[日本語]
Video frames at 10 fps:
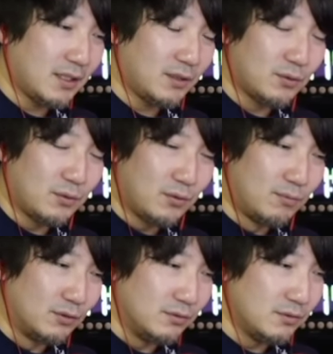えっと
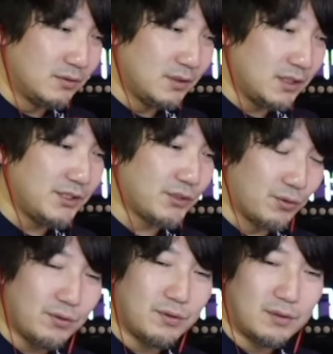思う印
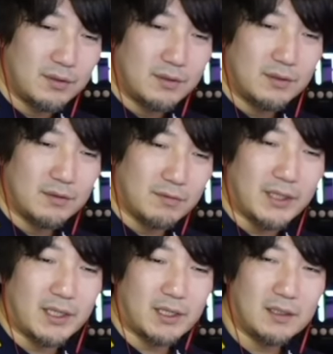象
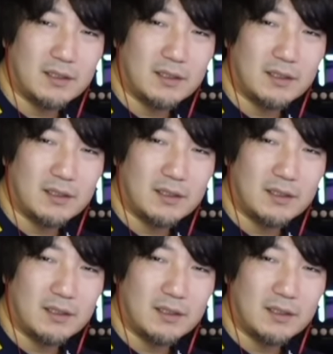は、